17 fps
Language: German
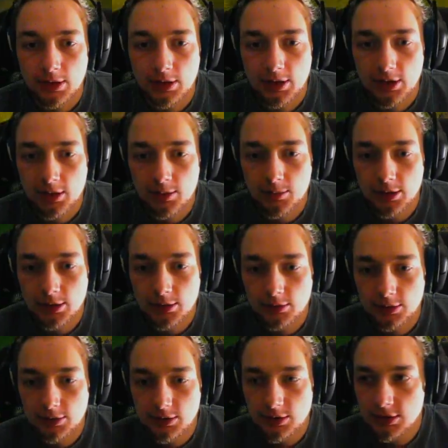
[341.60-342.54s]
Gleich mal
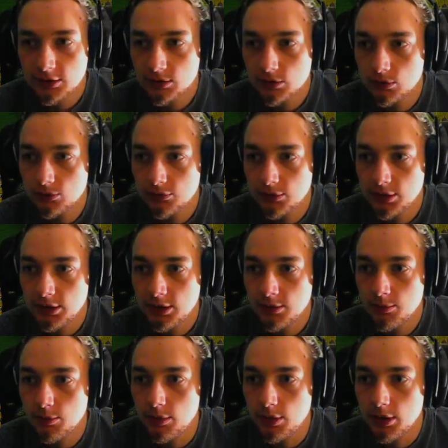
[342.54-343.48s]
noch die nächste Stufe
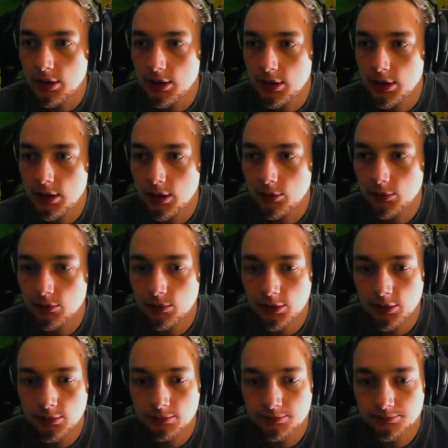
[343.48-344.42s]
nehmen.
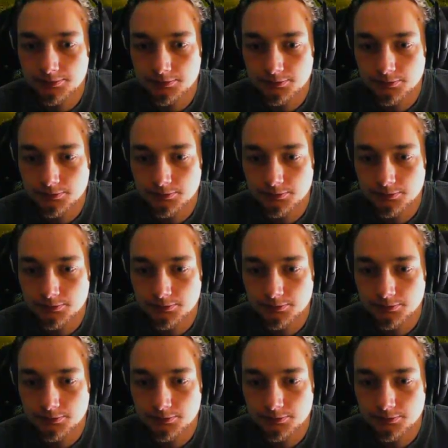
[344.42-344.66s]
Behausungen.